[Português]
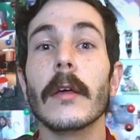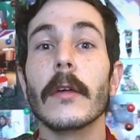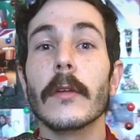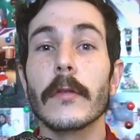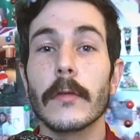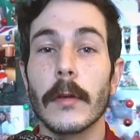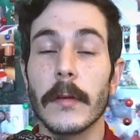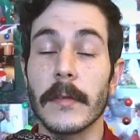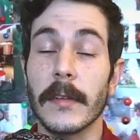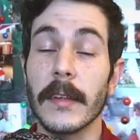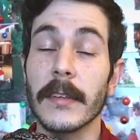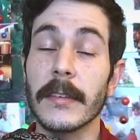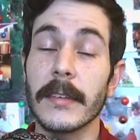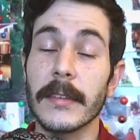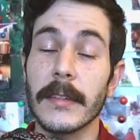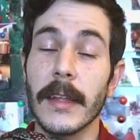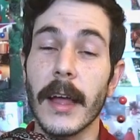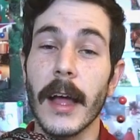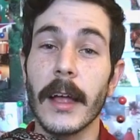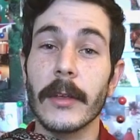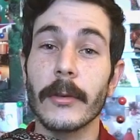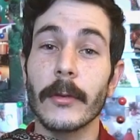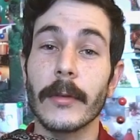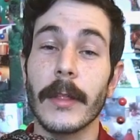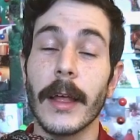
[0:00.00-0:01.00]
Sua
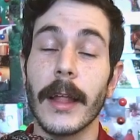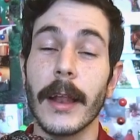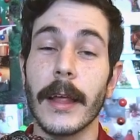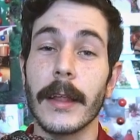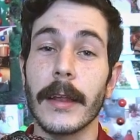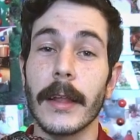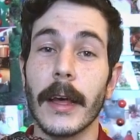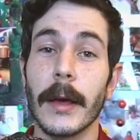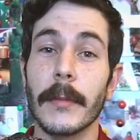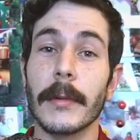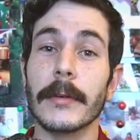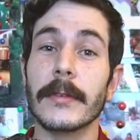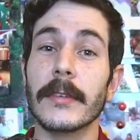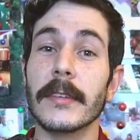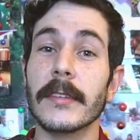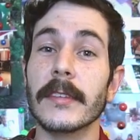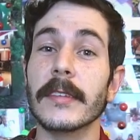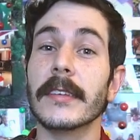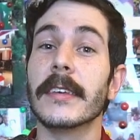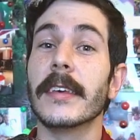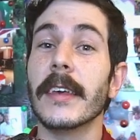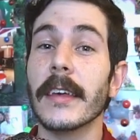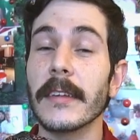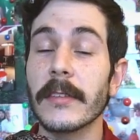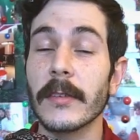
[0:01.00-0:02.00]
Santidade, o Dalai Lama, diz
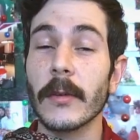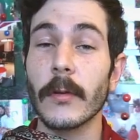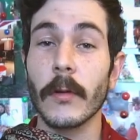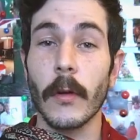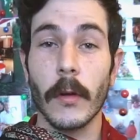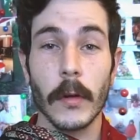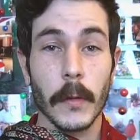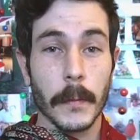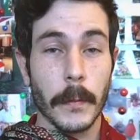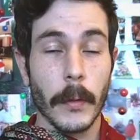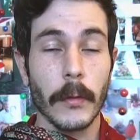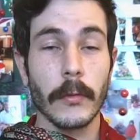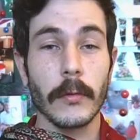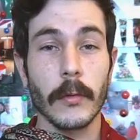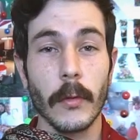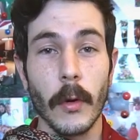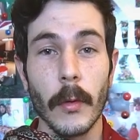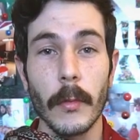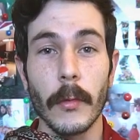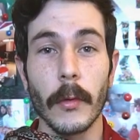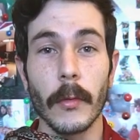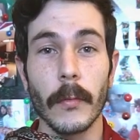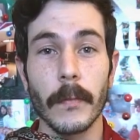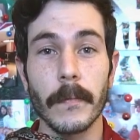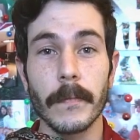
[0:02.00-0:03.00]
que esse é o nosso ponto
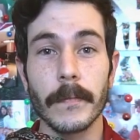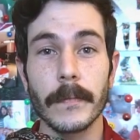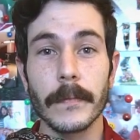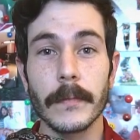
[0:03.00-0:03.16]
comum.